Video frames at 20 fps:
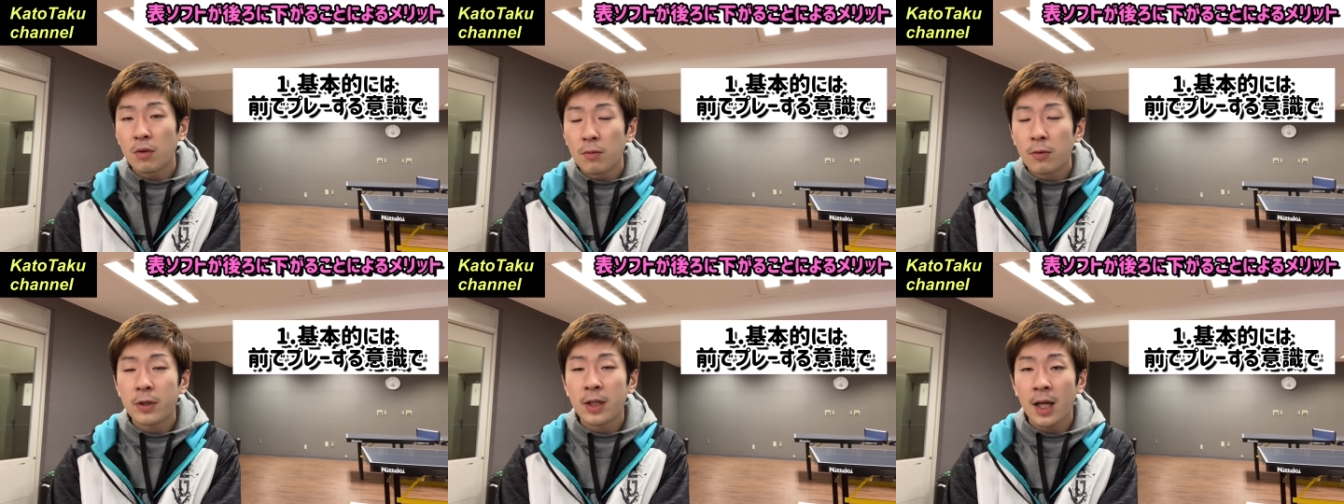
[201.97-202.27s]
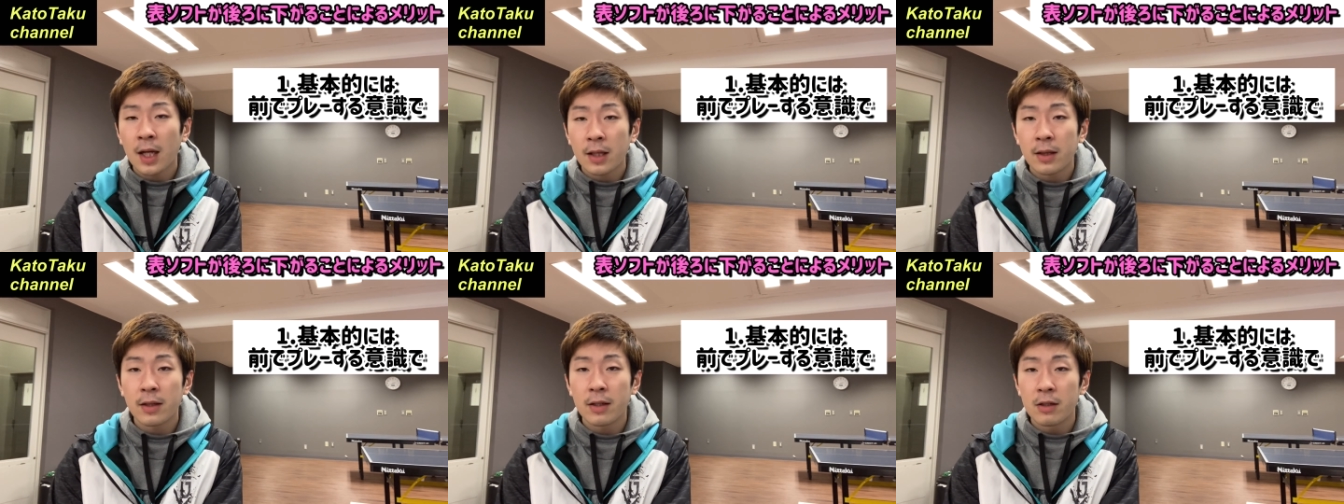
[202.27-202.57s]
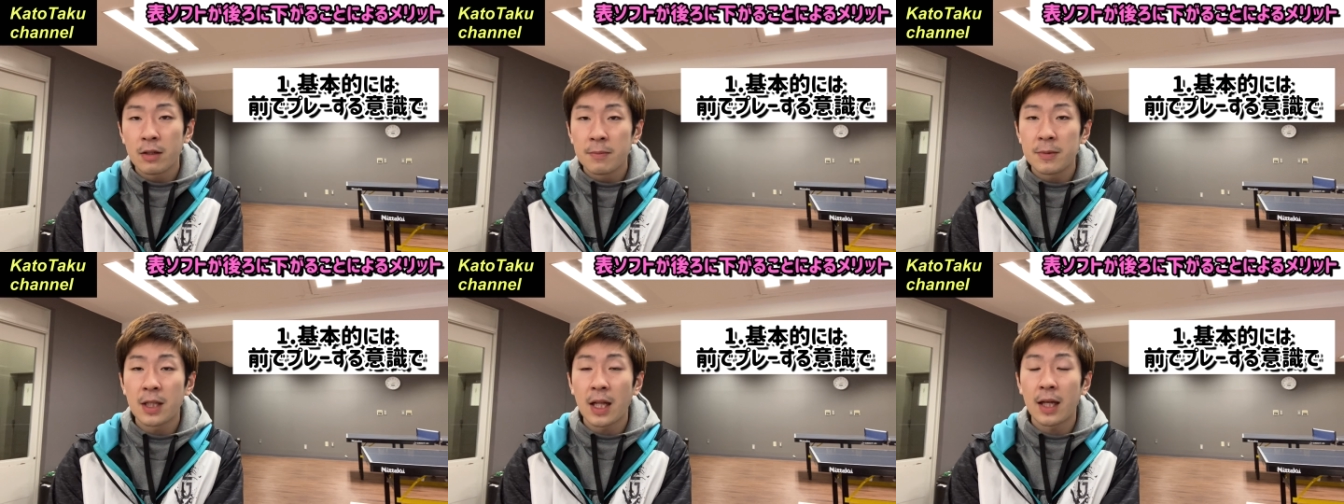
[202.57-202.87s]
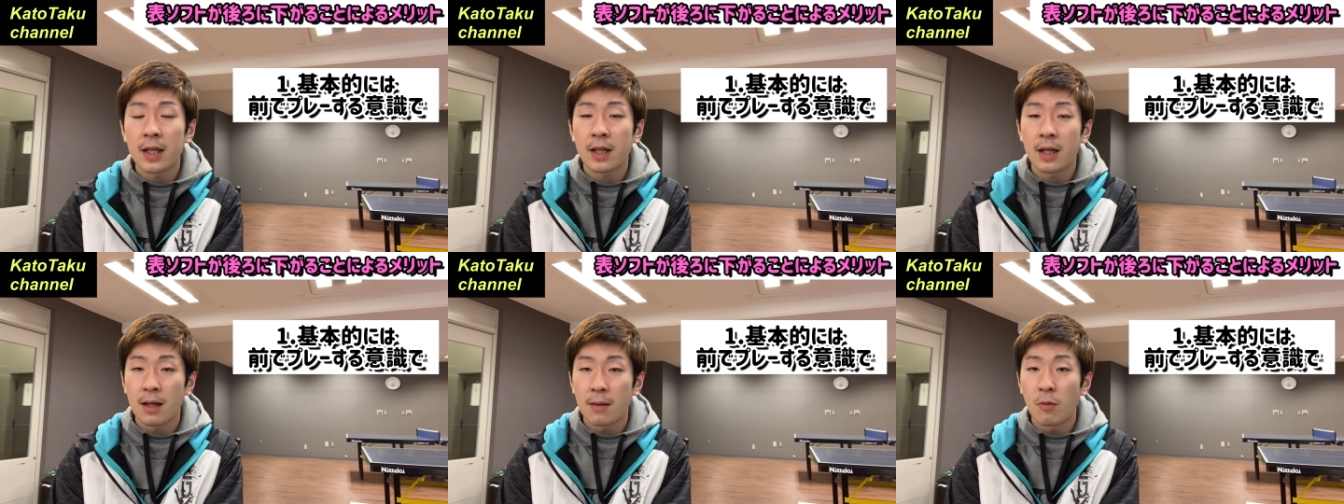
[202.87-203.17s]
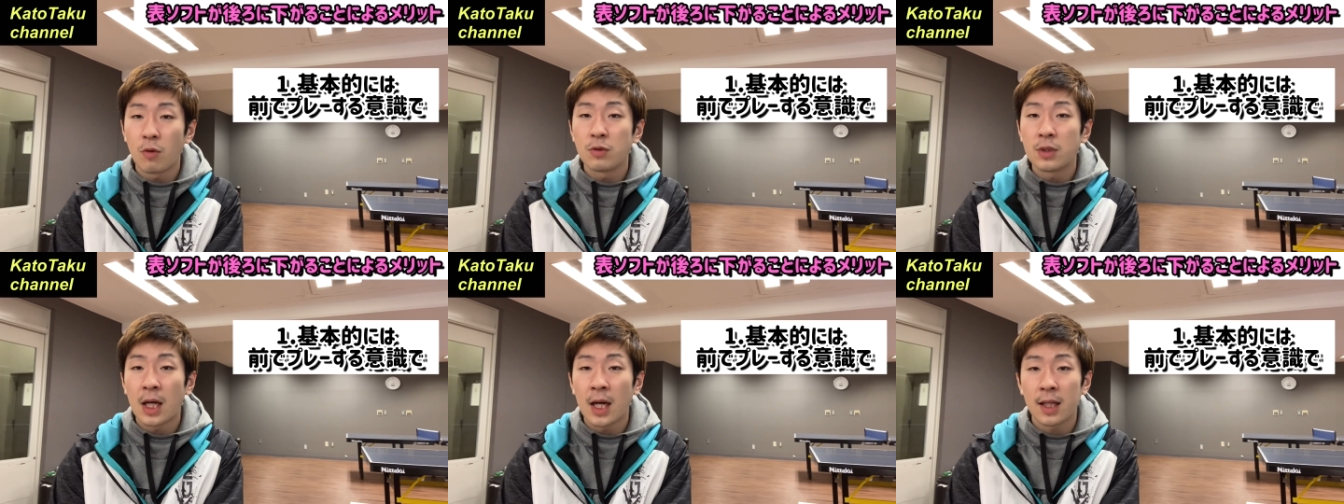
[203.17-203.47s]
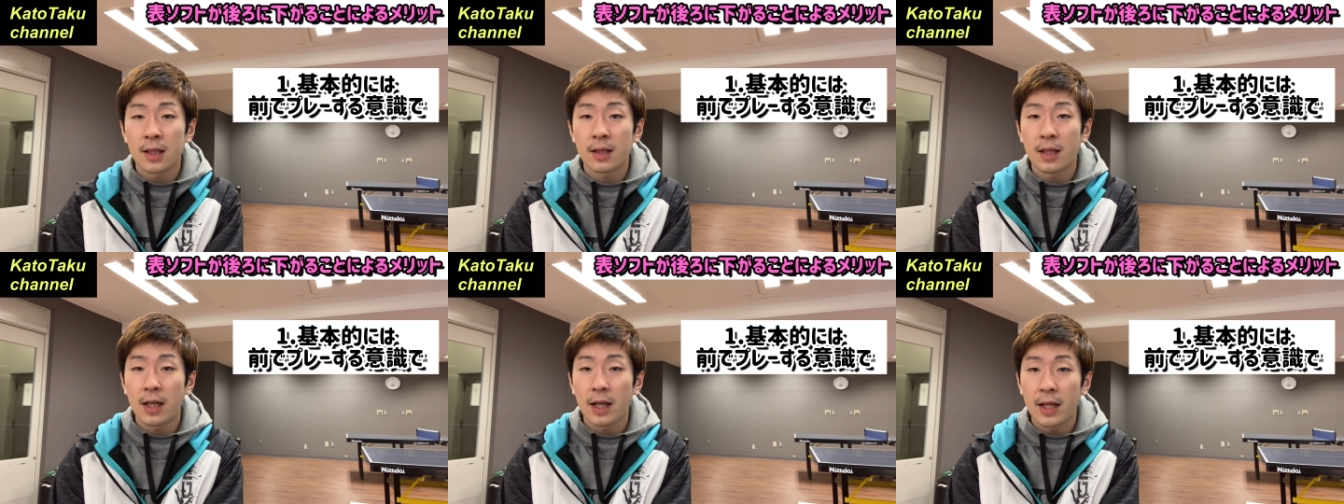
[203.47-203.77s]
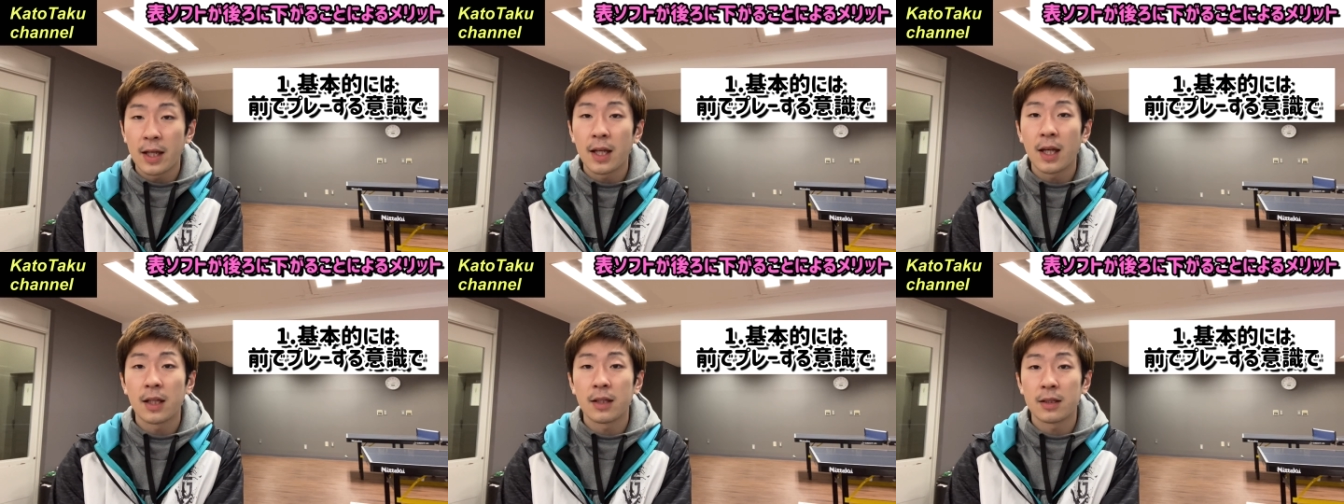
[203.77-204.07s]
表張ってる意味ないからもう裏張ったら
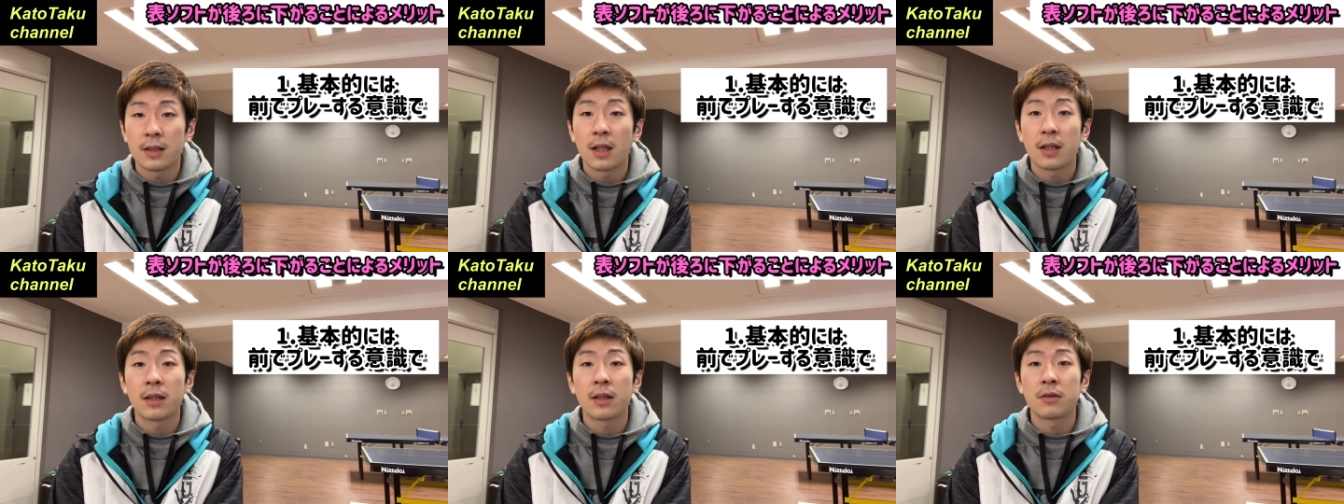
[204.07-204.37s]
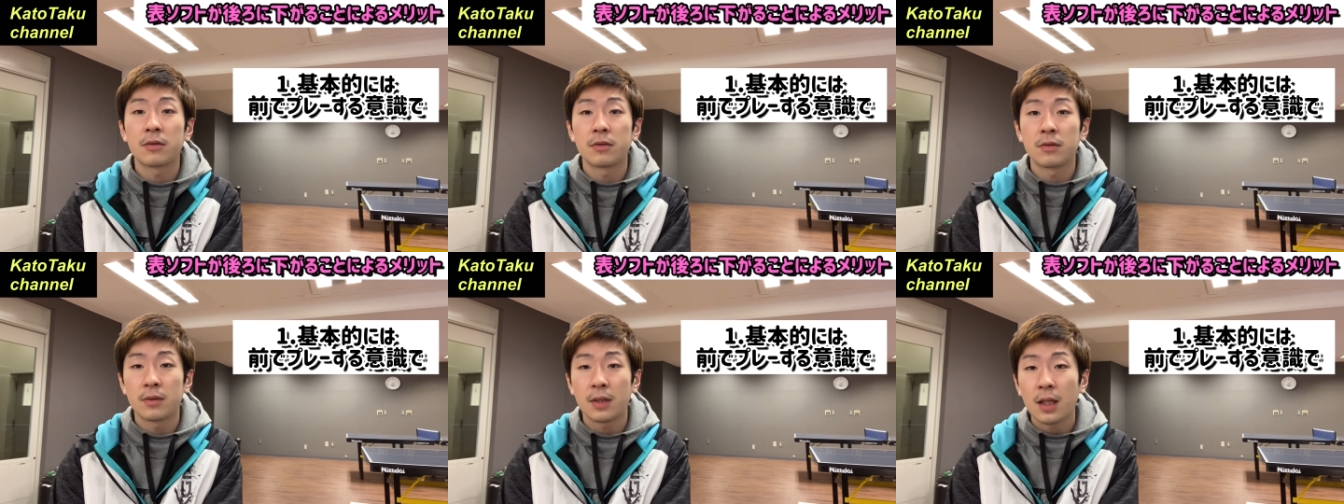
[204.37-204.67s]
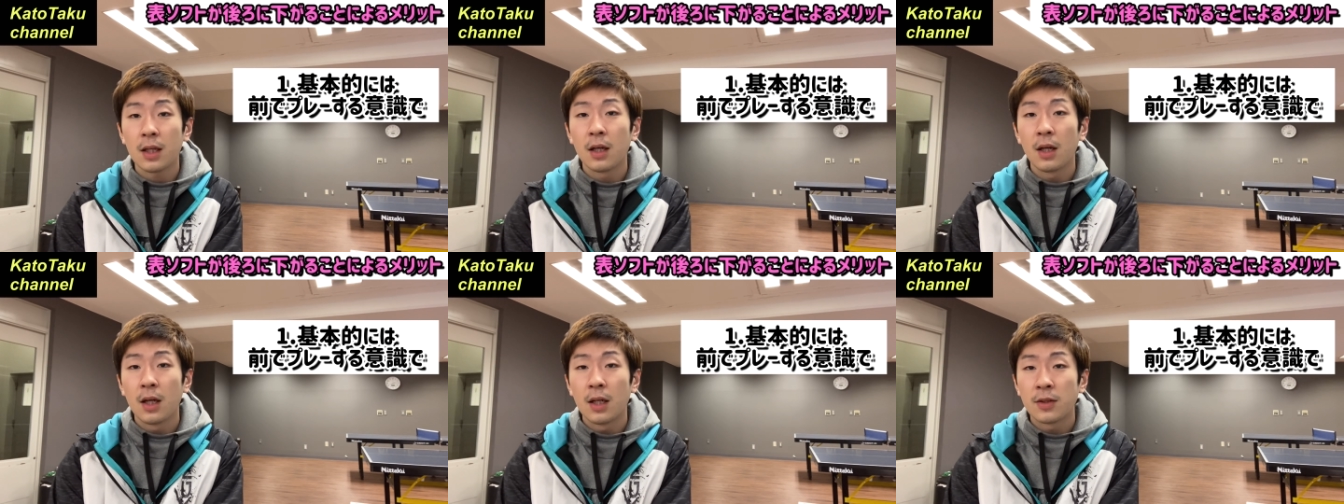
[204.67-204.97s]
ええやんってなってくるんで